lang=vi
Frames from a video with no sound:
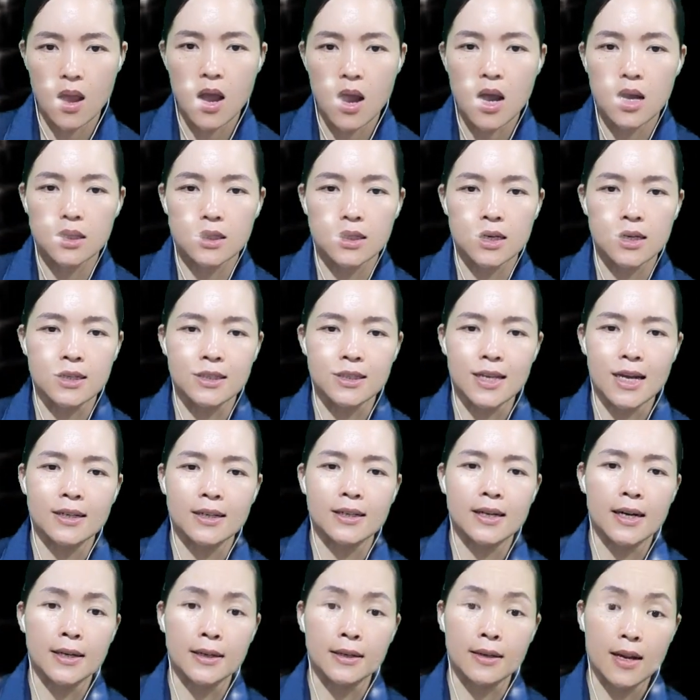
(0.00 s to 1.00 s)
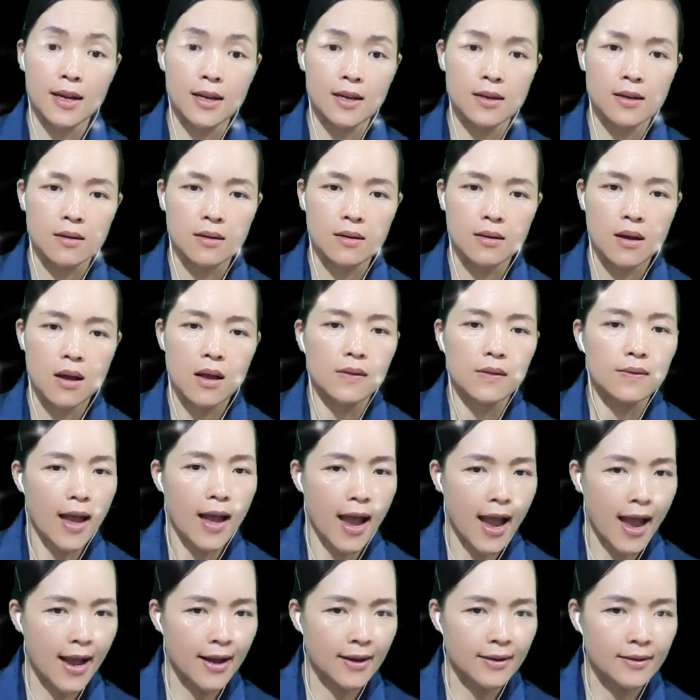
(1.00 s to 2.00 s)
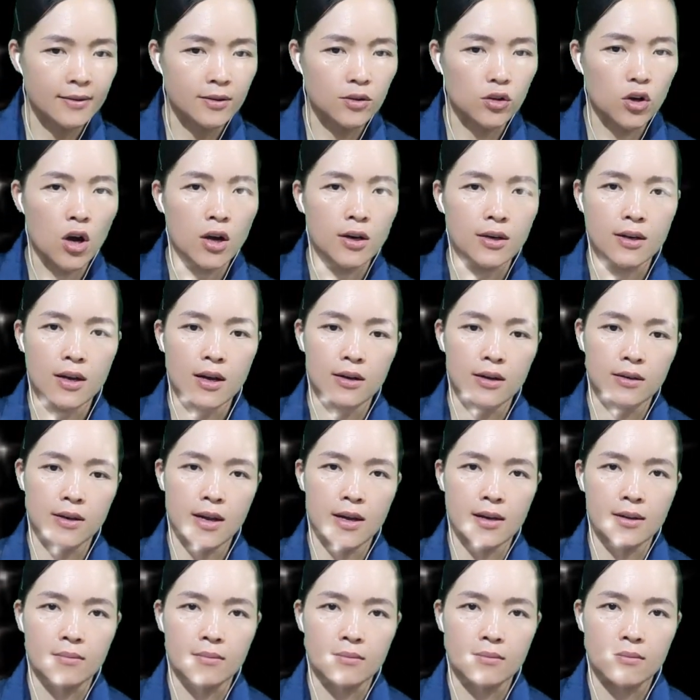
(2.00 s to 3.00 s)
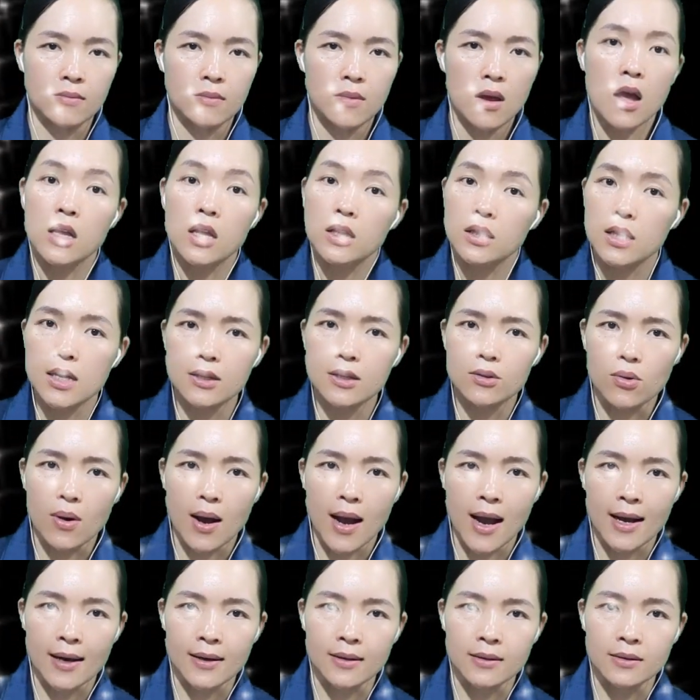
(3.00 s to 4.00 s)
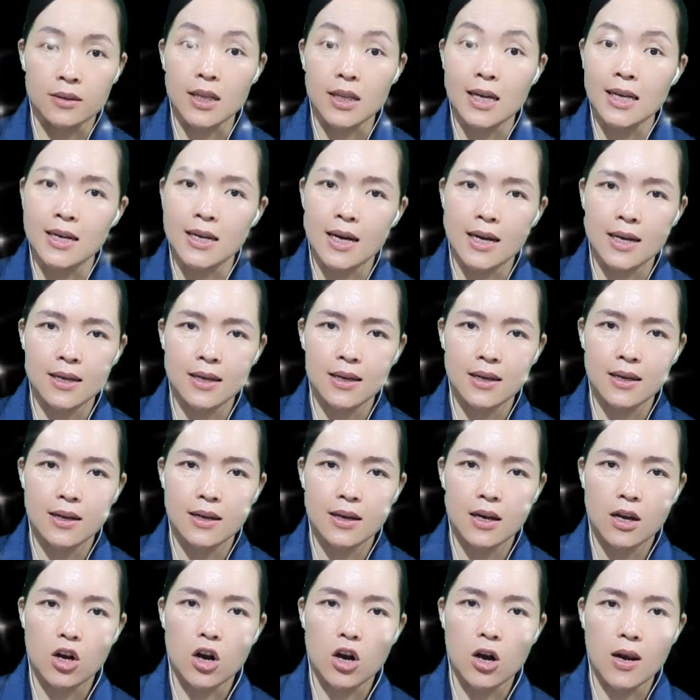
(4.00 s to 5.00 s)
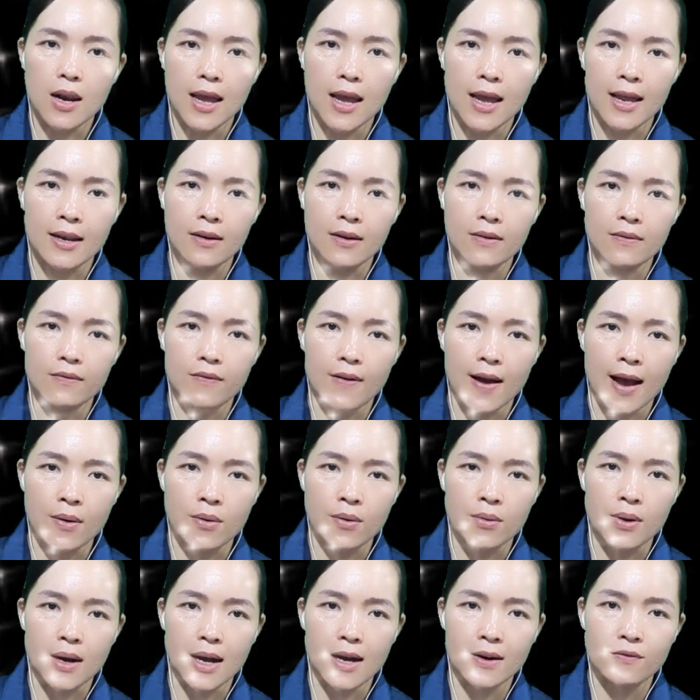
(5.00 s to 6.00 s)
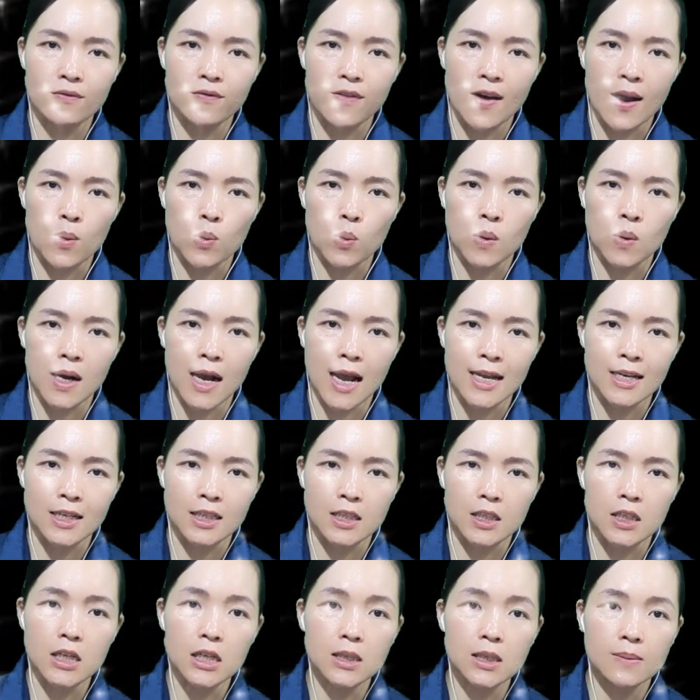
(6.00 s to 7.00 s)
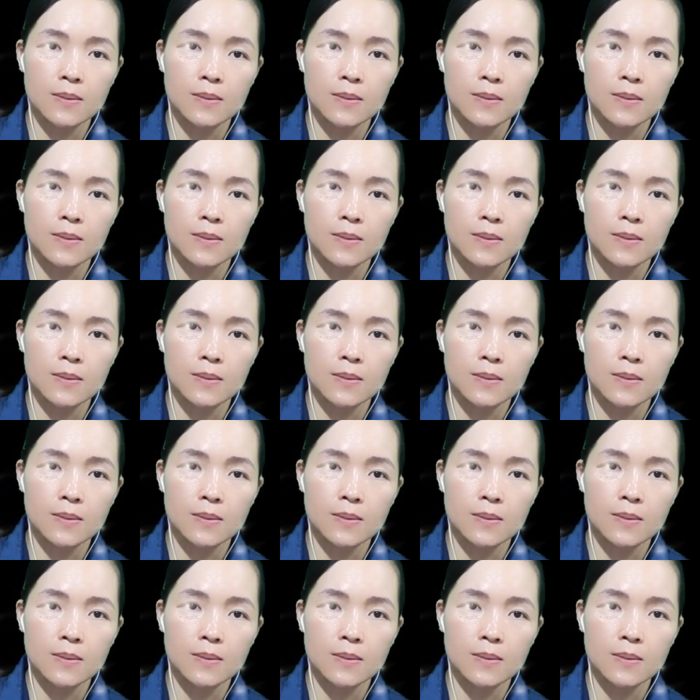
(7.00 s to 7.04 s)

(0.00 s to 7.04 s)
Thời gian gần đây Thang còn nợ nần, thi thoảng tên ấy có lén vào căn phòng ngày trước